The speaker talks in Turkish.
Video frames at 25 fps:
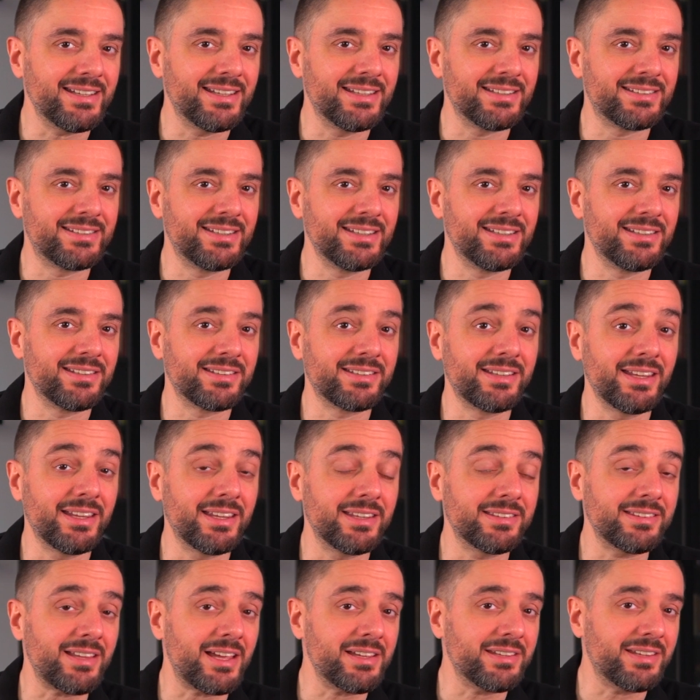
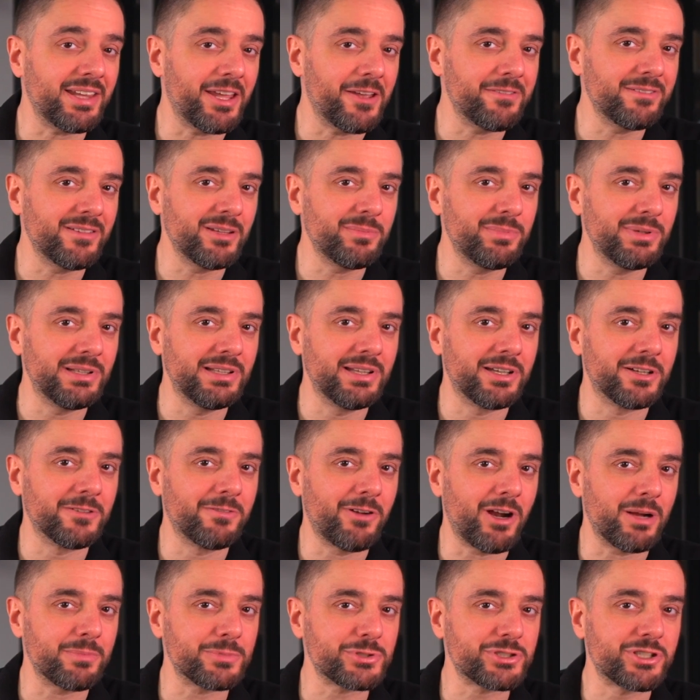gittiğinizde sanki evde
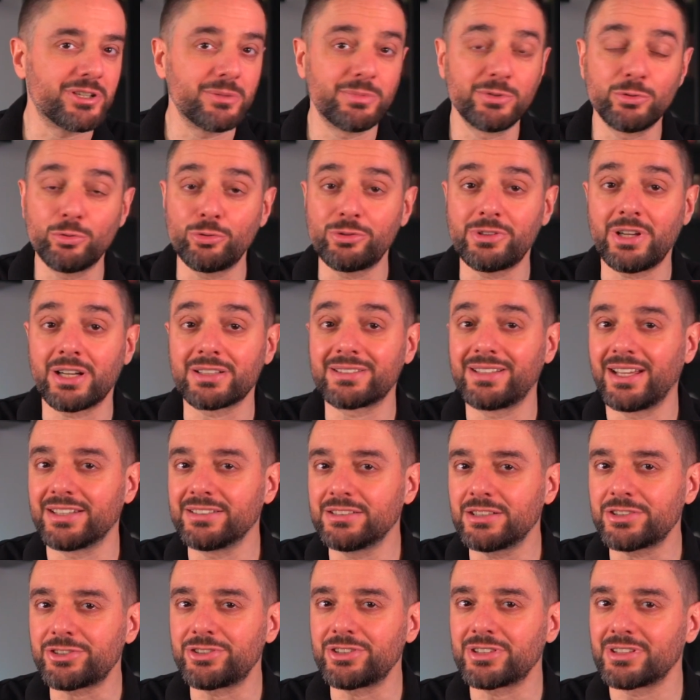birileri varmış gibi uzaktan
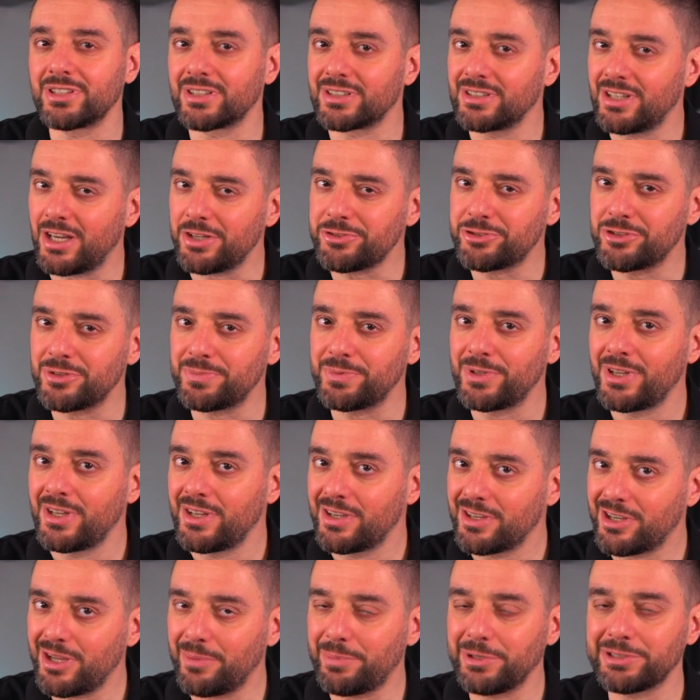ışıkları açıp
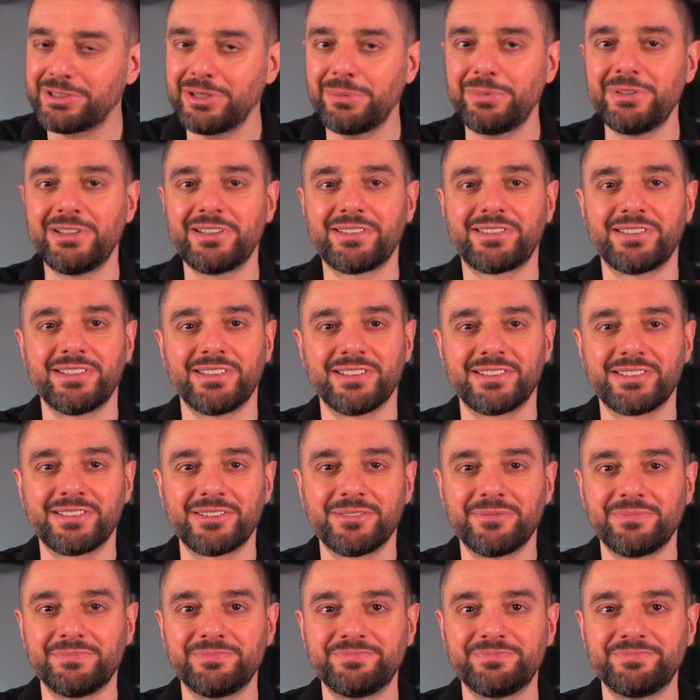kapatabilirsiniz.